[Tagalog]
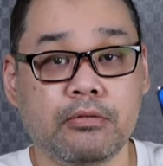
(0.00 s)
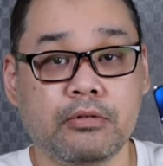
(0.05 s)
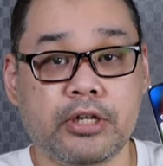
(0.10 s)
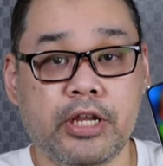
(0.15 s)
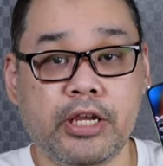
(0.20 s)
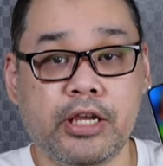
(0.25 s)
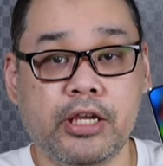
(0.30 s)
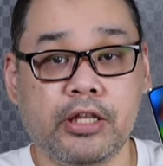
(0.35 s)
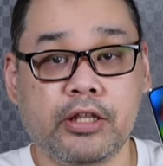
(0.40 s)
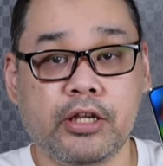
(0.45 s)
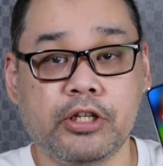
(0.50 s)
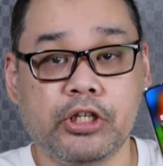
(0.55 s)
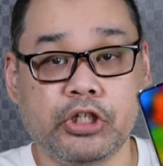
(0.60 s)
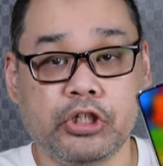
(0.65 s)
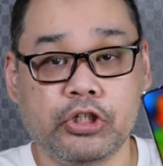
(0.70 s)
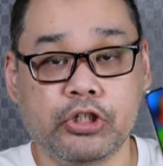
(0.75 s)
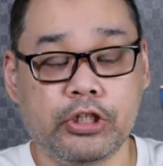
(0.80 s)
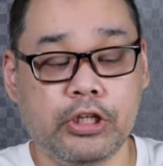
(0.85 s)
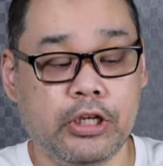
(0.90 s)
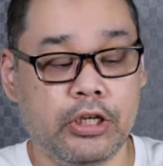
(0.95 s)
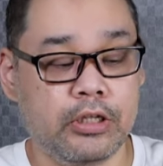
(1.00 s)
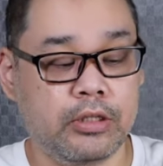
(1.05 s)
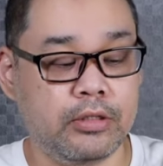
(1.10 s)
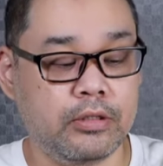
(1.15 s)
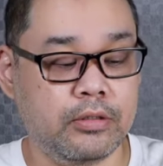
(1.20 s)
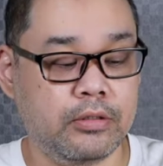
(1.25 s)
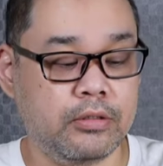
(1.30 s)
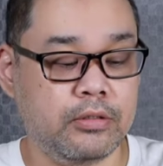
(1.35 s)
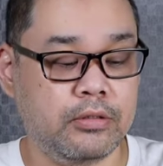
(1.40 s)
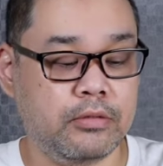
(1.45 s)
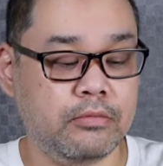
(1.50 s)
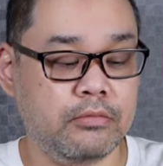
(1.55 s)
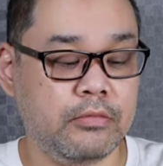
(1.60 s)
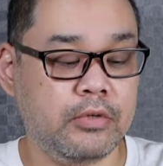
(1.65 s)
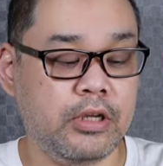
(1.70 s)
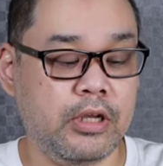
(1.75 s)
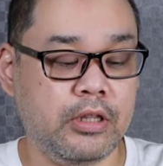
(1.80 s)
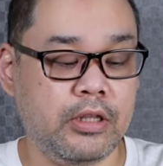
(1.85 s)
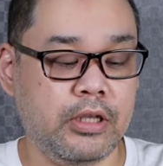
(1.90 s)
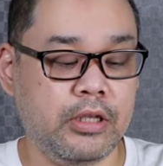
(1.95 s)
Kung nakikita ninyo, yun.
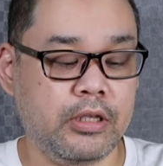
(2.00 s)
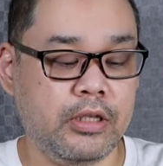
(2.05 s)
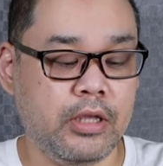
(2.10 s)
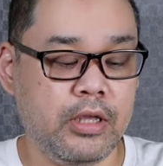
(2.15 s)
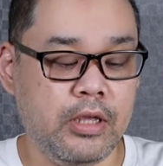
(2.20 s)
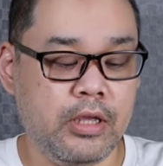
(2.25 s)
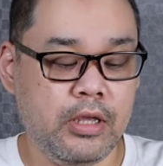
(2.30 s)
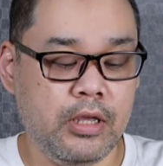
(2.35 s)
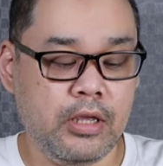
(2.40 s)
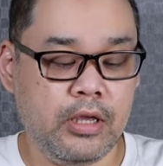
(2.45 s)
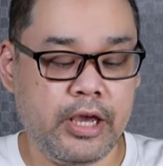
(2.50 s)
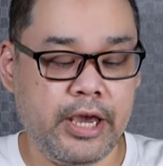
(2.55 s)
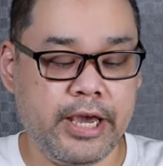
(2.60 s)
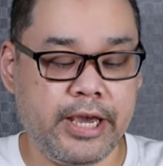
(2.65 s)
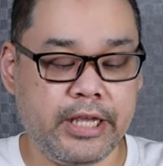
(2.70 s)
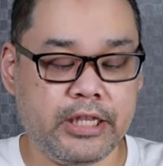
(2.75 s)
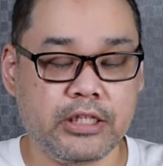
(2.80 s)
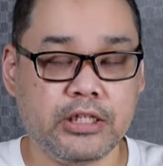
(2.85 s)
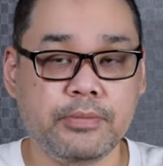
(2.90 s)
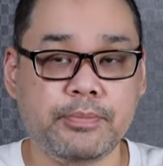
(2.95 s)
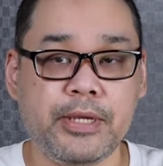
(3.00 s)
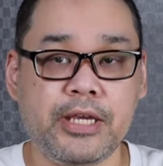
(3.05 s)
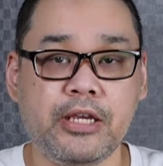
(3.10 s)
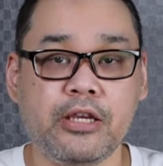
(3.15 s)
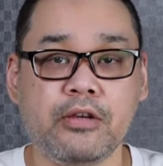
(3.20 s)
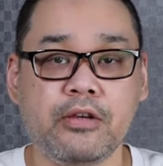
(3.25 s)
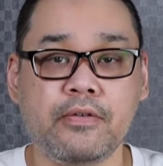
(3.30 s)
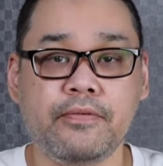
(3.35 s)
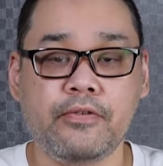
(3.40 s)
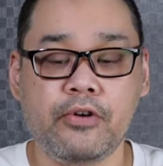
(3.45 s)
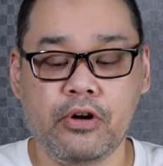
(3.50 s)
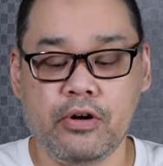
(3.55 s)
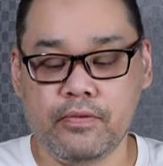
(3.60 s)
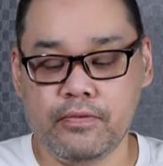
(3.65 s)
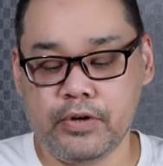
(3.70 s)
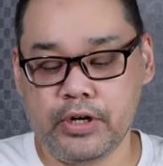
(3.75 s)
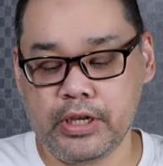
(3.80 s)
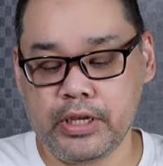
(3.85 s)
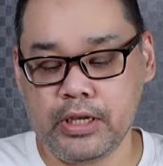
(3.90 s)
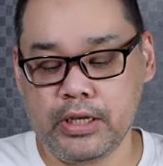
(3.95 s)
Ang galing. And speaking of
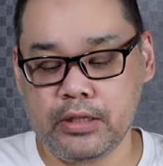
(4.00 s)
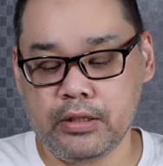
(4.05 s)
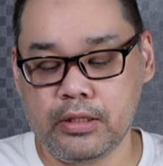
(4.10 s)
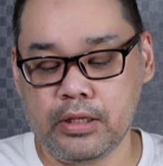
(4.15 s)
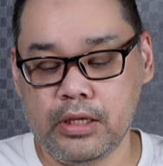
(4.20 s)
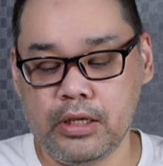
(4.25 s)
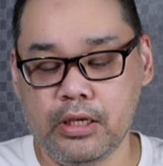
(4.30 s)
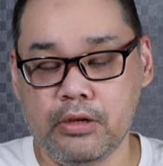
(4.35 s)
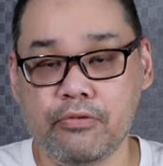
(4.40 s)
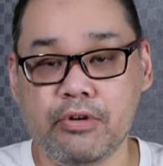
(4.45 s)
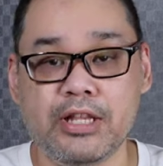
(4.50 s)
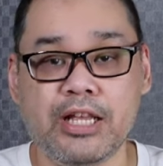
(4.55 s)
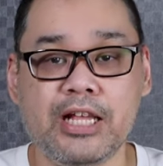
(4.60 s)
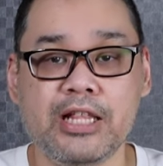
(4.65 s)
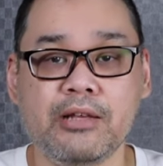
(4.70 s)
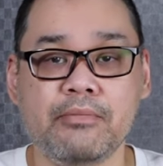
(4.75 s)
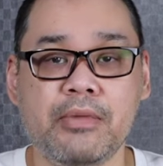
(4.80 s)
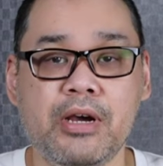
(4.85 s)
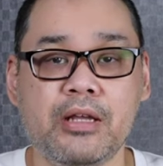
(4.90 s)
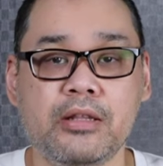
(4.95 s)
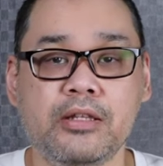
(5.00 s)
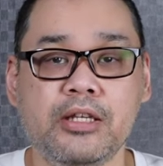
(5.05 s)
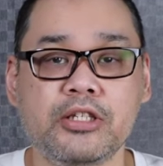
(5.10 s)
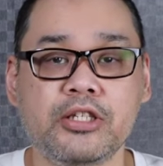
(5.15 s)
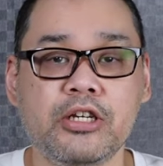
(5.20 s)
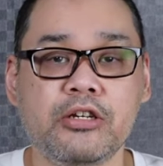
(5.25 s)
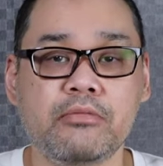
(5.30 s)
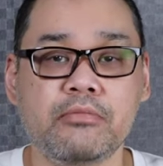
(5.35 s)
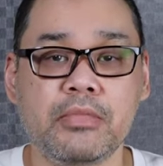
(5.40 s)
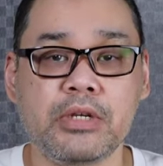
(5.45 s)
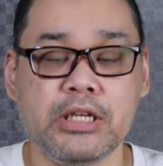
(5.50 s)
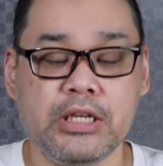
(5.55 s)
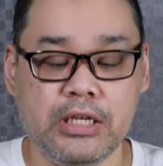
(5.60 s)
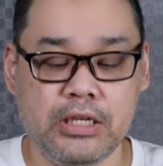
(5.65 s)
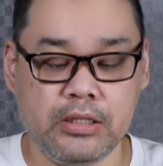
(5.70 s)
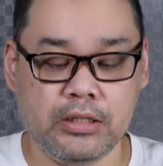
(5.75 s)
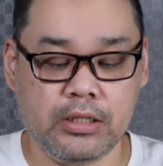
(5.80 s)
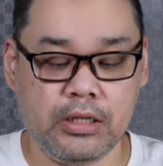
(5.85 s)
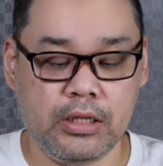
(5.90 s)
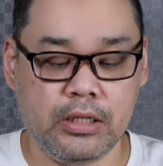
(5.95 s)
overheating, wala naman, hindi siya
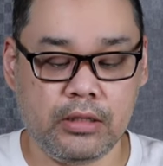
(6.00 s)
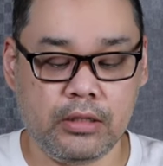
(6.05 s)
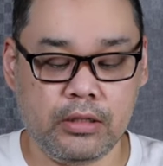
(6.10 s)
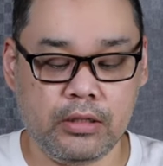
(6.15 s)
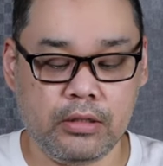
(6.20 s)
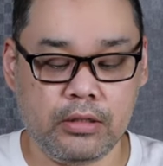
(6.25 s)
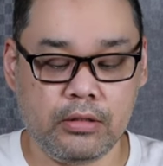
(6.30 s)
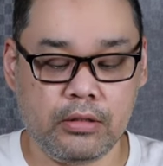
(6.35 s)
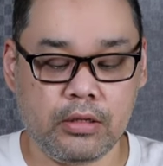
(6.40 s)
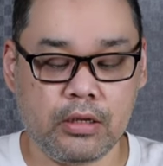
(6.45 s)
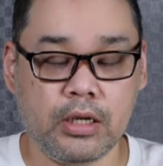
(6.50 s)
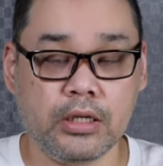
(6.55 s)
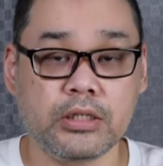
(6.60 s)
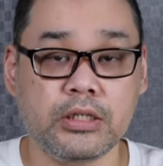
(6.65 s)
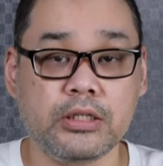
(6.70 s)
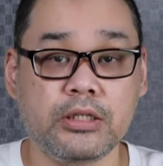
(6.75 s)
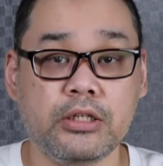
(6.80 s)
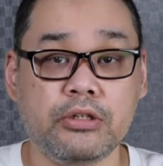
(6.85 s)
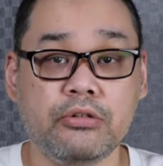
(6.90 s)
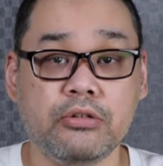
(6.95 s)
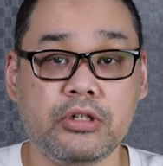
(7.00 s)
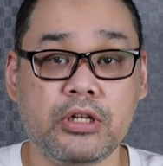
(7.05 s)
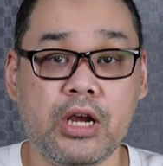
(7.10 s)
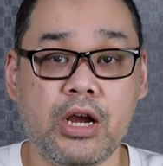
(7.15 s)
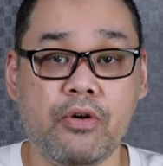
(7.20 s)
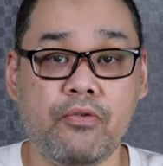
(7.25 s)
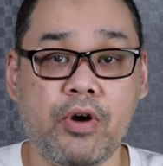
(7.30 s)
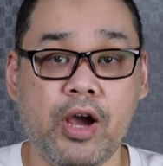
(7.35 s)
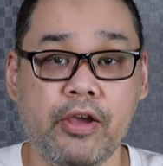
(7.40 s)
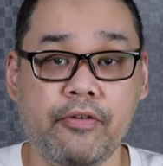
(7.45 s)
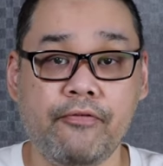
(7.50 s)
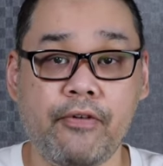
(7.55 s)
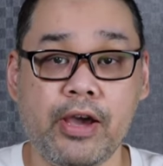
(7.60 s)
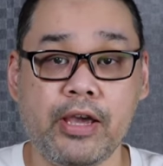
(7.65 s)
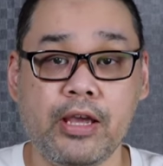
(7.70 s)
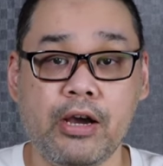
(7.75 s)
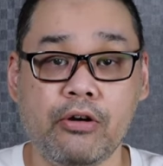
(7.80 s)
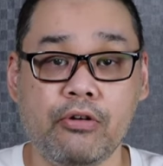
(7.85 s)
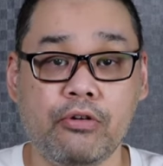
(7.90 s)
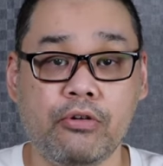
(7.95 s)
umiinit kasi siguro
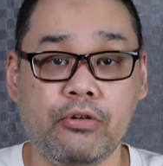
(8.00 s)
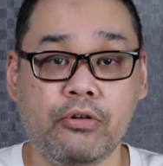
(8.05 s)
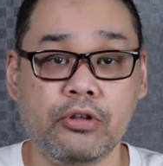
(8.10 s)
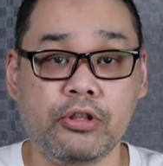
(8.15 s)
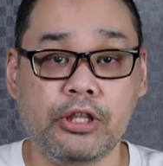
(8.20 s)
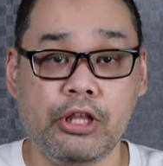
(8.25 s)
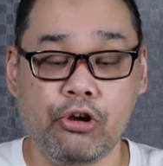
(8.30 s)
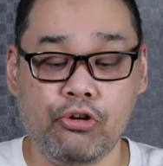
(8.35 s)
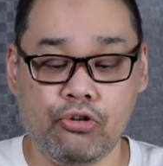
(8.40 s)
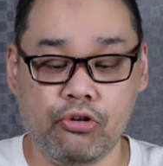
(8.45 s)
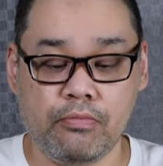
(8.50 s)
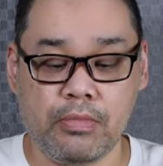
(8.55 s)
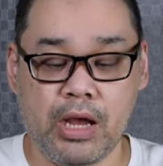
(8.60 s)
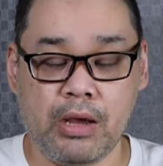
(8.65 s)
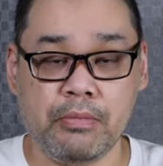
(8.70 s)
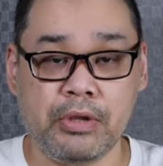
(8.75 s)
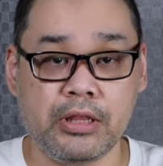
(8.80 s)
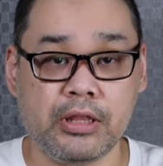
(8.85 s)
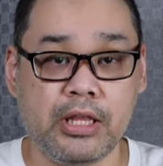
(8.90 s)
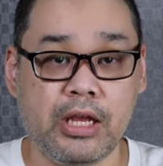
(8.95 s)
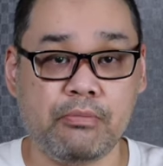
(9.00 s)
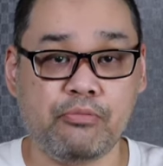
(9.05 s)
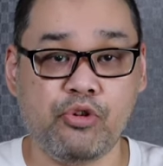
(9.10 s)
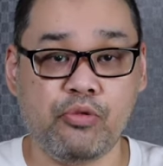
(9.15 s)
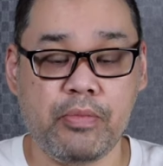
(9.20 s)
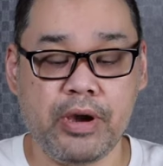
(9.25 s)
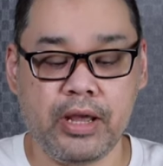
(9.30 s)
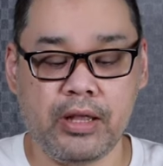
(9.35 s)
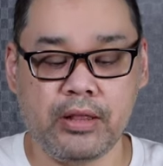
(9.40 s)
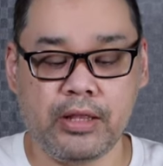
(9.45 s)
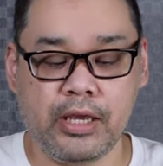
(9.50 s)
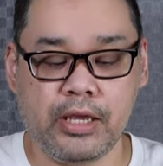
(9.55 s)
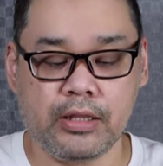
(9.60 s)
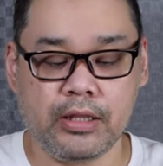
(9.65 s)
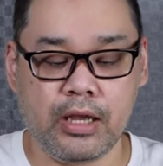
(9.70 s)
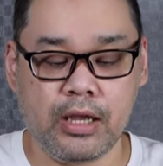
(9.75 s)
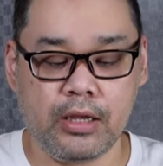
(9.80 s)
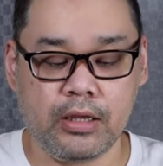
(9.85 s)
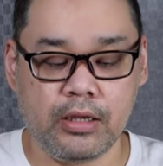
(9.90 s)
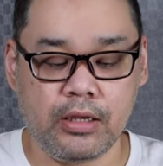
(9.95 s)
naka-wifi ako, hindi ako gumamit ng mobile
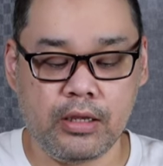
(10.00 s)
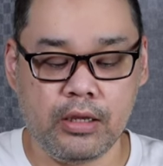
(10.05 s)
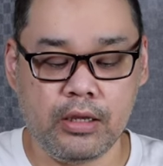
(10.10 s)
data